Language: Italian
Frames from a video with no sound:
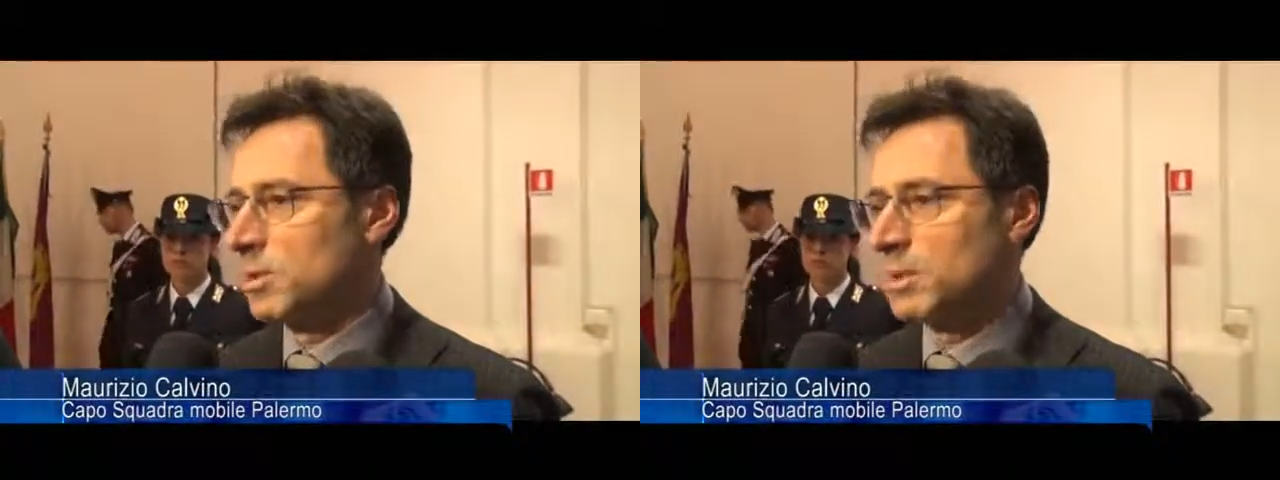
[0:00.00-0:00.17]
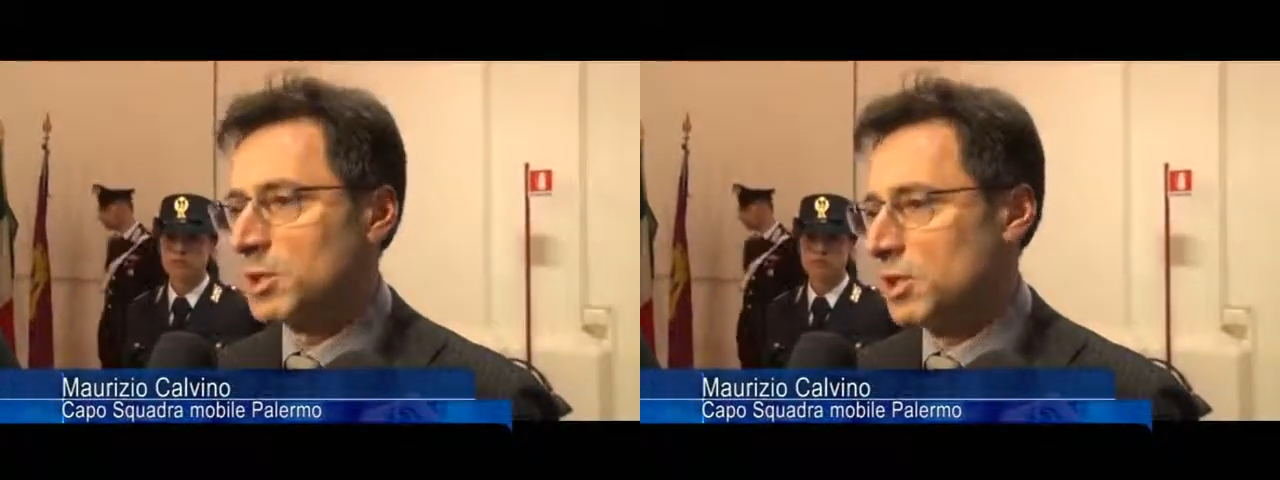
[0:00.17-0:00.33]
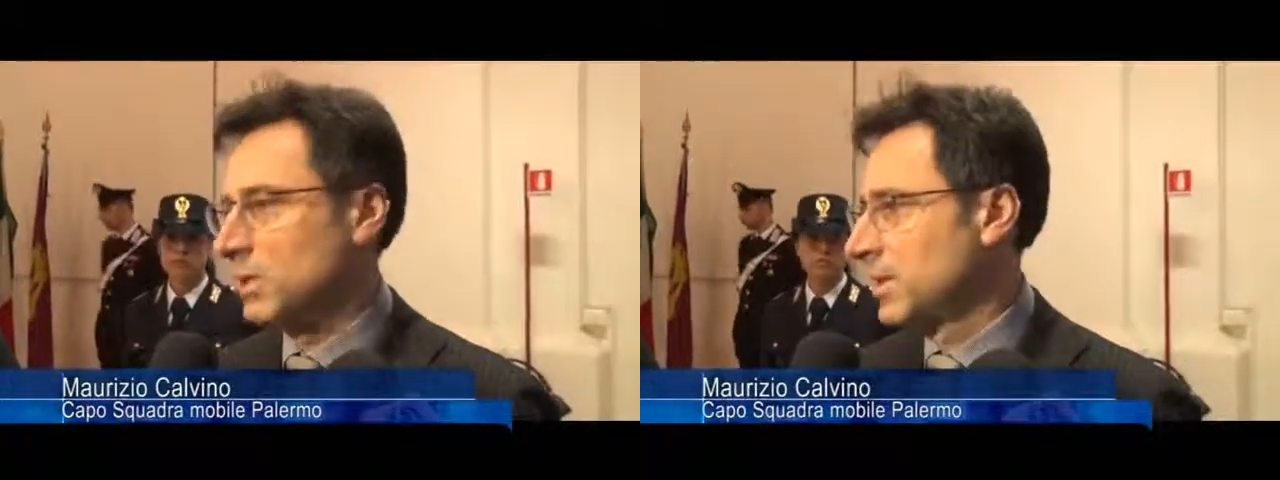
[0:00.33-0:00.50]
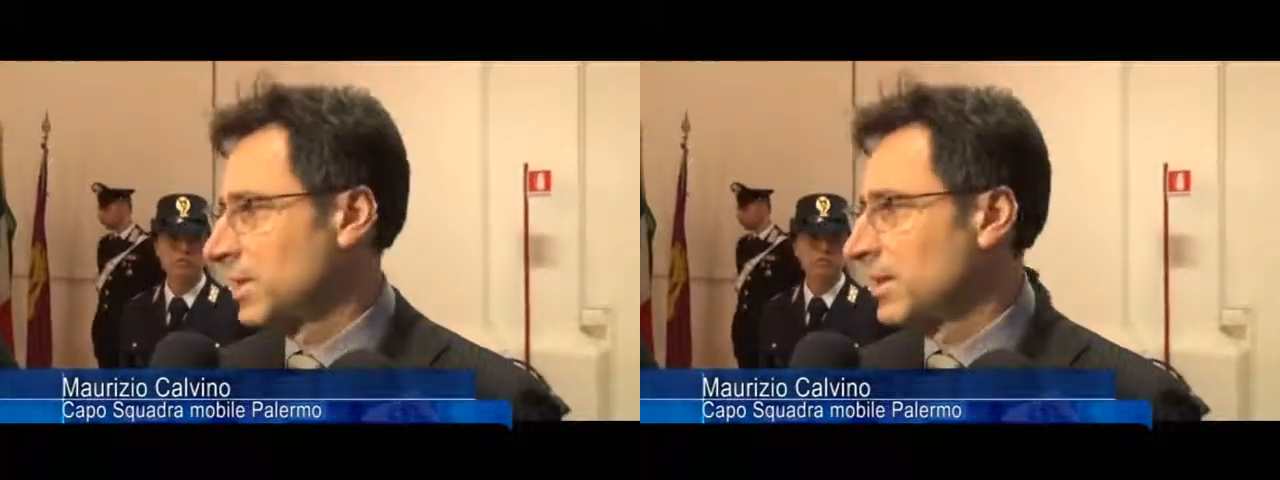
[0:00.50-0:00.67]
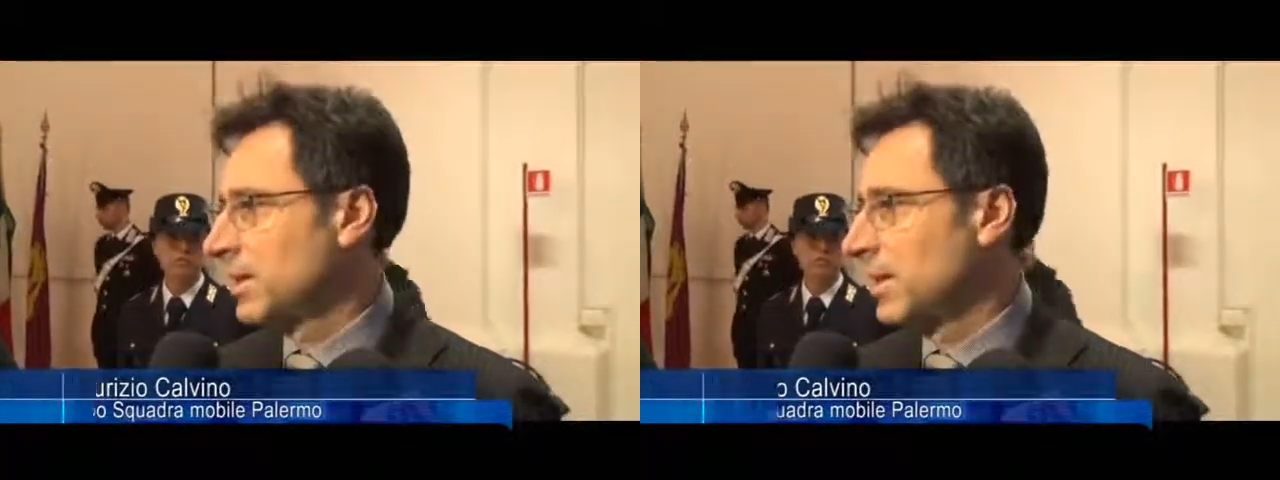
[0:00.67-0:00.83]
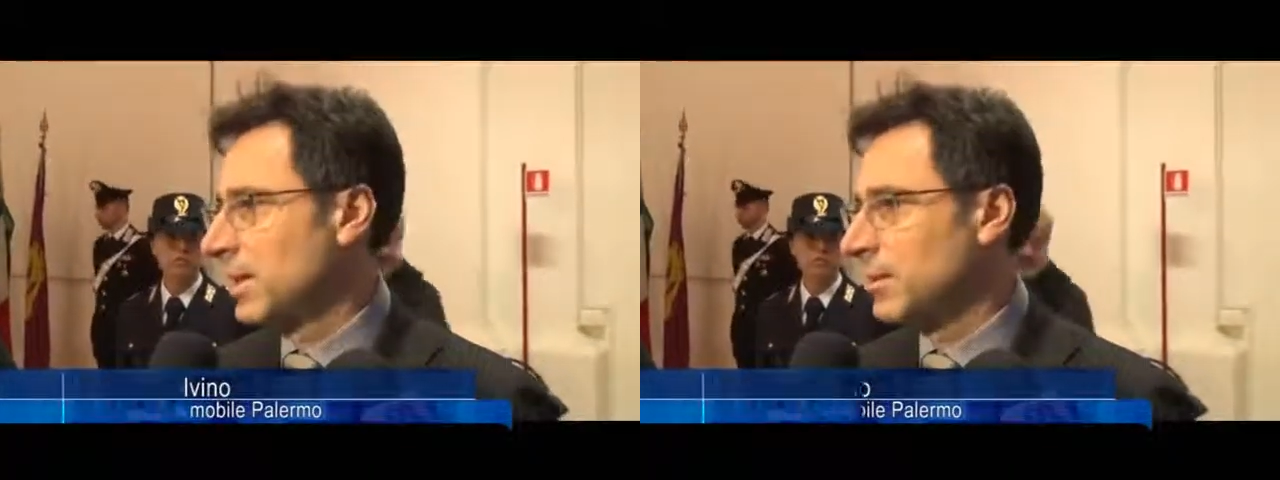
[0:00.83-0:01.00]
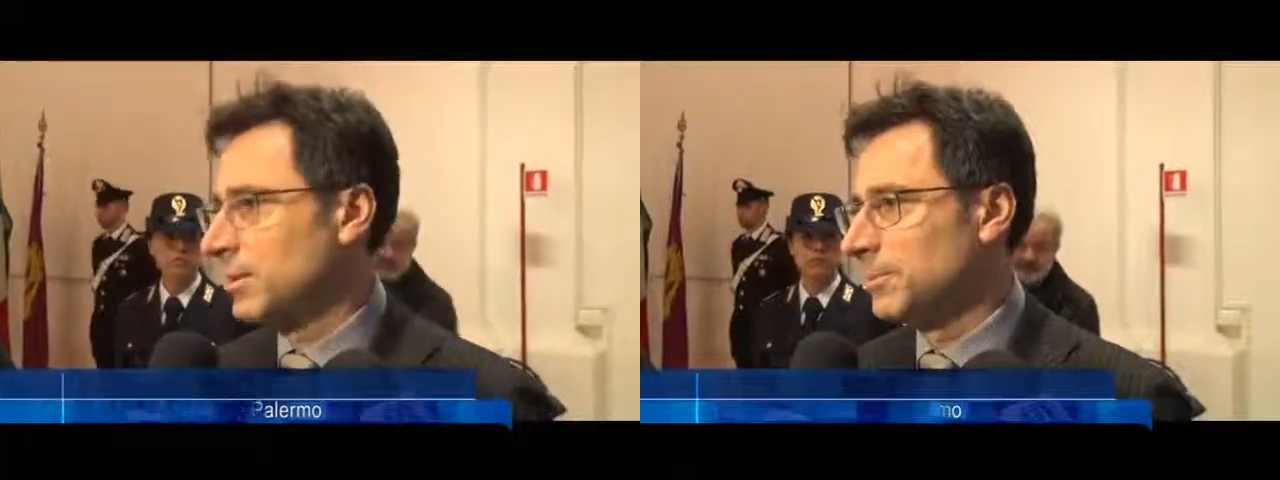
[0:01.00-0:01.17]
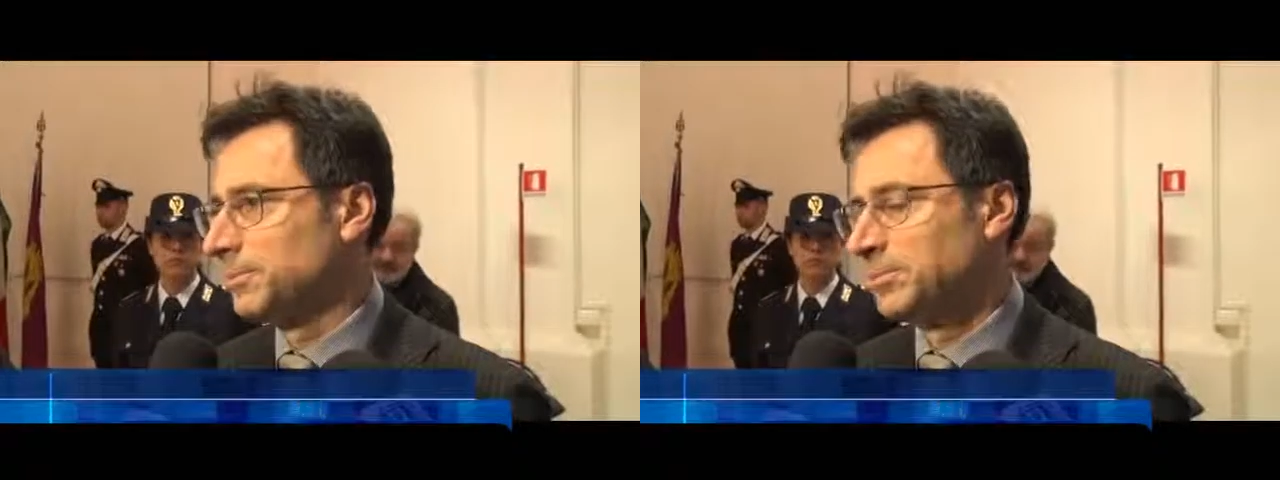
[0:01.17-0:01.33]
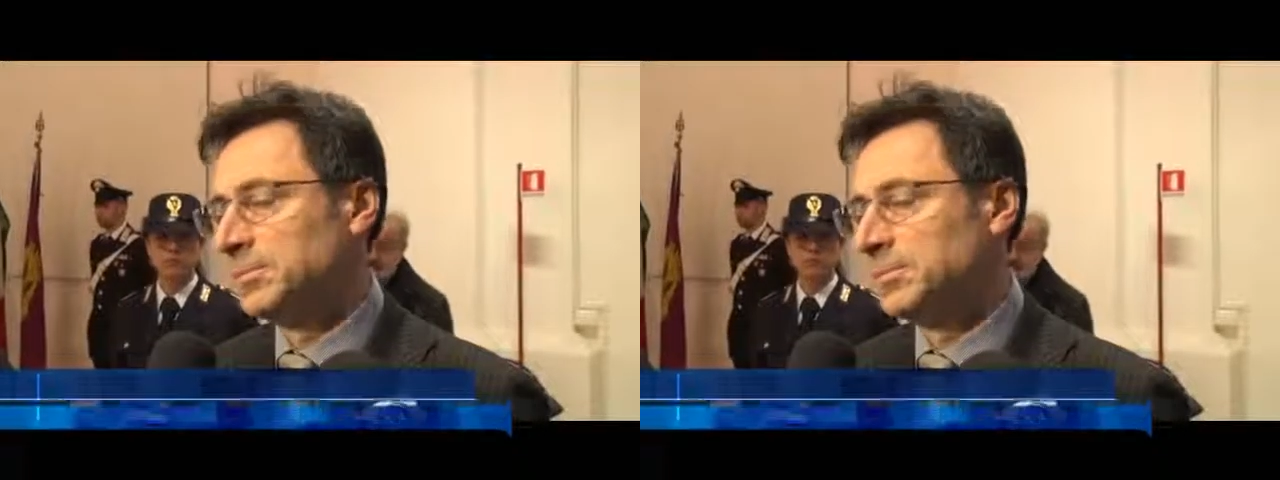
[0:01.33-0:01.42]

di come già non sia andato,